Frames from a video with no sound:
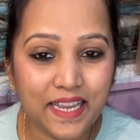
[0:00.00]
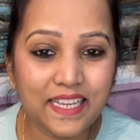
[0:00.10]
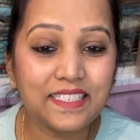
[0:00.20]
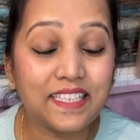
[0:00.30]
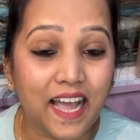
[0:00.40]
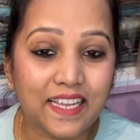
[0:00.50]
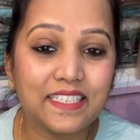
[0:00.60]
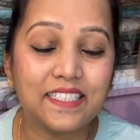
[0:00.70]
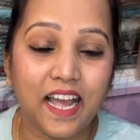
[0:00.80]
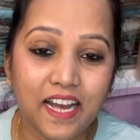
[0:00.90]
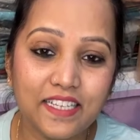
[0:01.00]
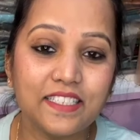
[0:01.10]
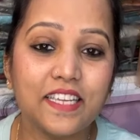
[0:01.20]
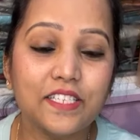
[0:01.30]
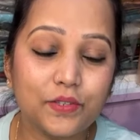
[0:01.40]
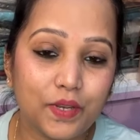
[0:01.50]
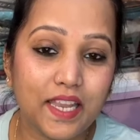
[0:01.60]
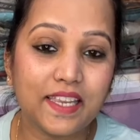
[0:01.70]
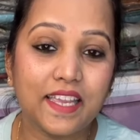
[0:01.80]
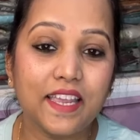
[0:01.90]
प्लीज साइज ध्यान से
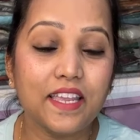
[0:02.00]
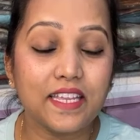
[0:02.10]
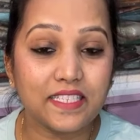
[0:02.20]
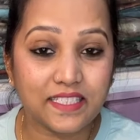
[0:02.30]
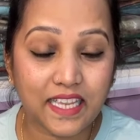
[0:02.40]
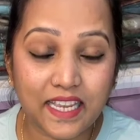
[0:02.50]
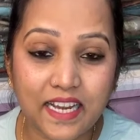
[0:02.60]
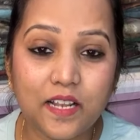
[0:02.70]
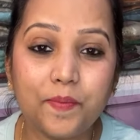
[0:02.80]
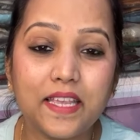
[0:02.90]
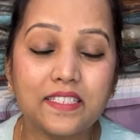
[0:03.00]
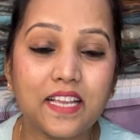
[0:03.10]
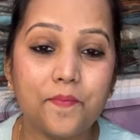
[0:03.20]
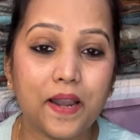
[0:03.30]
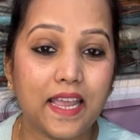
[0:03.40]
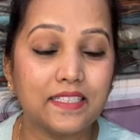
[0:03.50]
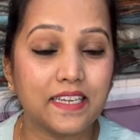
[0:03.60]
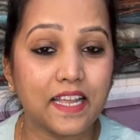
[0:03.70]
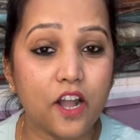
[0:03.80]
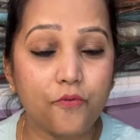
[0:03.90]
सुनेंगे सिंगल पीस का
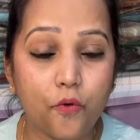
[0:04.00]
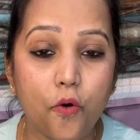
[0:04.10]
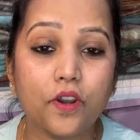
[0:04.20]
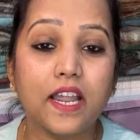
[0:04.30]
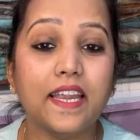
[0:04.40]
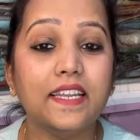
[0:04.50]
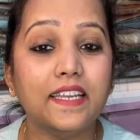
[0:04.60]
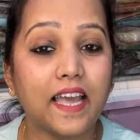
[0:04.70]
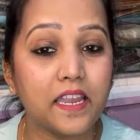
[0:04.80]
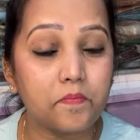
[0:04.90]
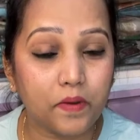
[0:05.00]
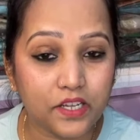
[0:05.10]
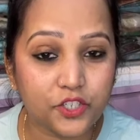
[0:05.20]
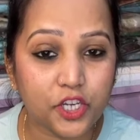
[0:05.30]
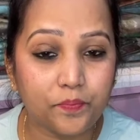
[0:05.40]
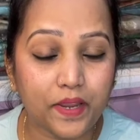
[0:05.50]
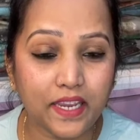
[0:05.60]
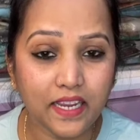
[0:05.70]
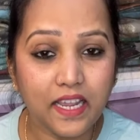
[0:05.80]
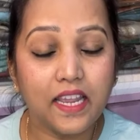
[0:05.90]
प्राइस रहेगा फोर नाइन्टी नाइन प्लस
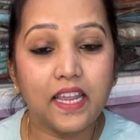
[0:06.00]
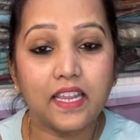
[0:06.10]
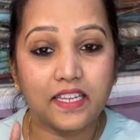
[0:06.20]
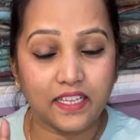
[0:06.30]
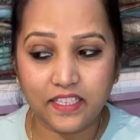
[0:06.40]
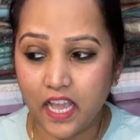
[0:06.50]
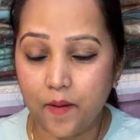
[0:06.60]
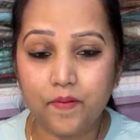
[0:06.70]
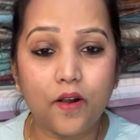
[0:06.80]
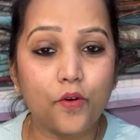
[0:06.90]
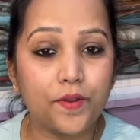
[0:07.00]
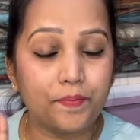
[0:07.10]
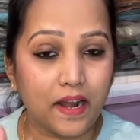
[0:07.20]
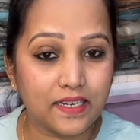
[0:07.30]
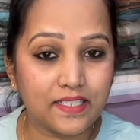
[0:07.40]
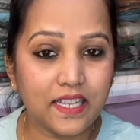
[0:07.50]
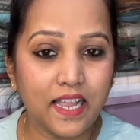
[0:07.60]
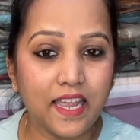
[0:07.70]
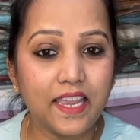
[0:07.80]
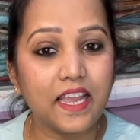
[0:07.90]
शिपिंग यदि आपका कोई
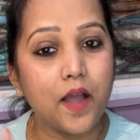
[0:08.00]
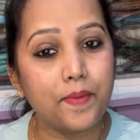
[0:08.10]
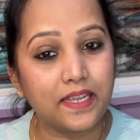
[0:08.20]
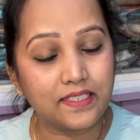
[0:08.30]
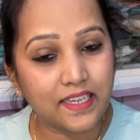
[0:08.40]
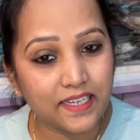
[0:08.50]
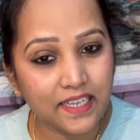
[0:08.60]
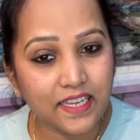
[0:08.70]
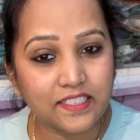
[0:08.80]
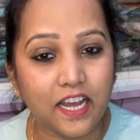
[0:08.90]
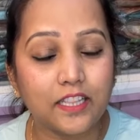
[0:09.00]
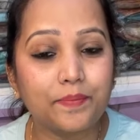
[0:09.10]
पार्सल है या आप एसकेडी के